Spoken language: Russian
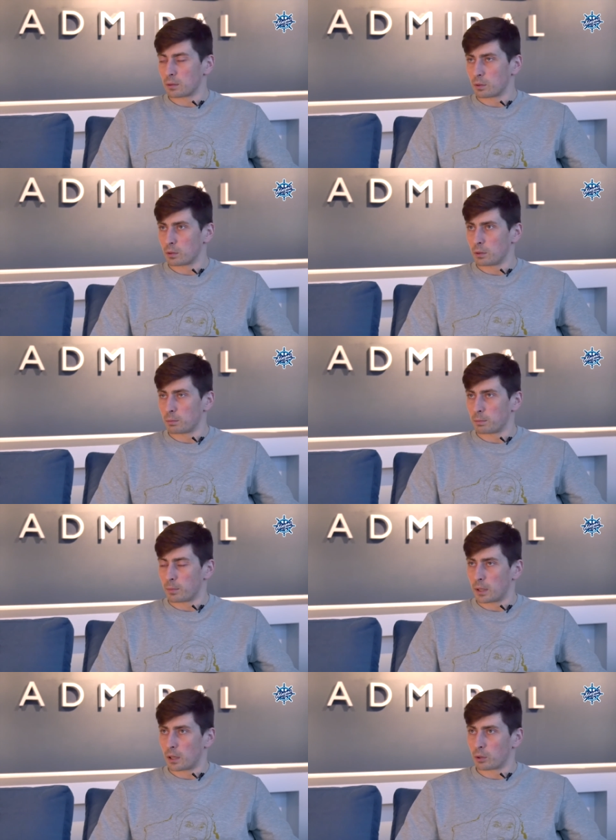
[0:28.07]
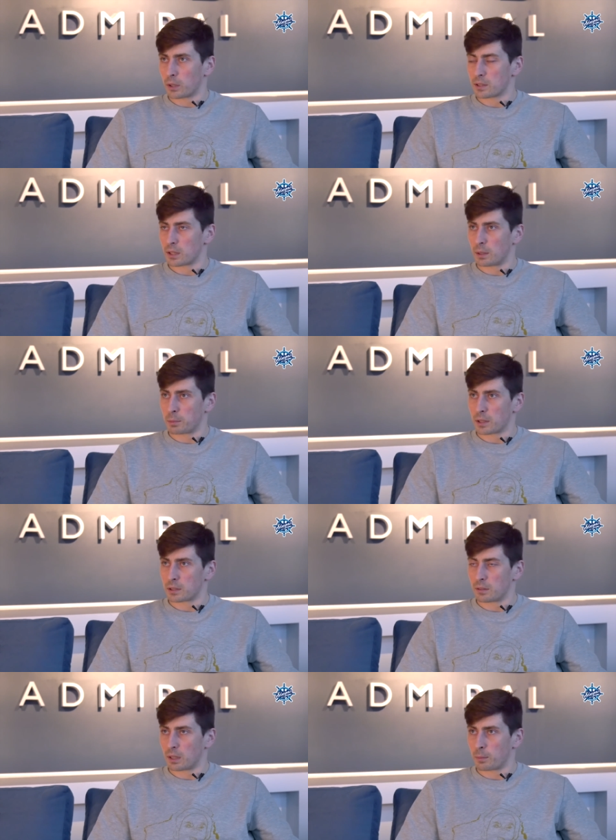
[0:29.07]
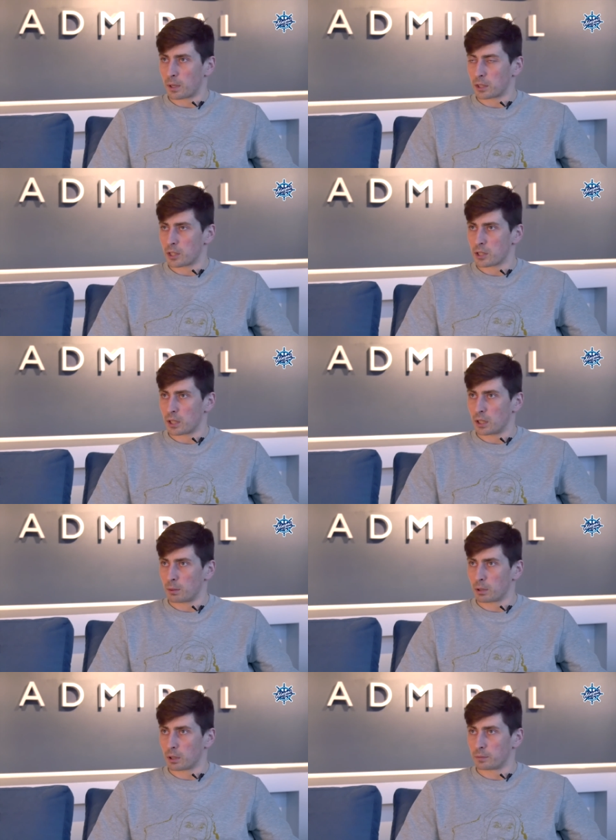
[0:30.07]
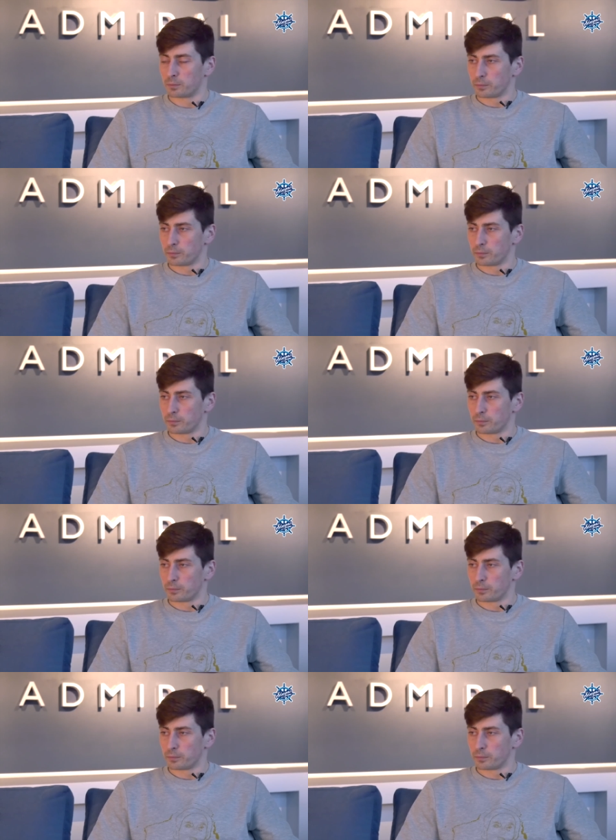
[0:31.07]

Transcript: Ну и а у нас адаптации времени практически не было.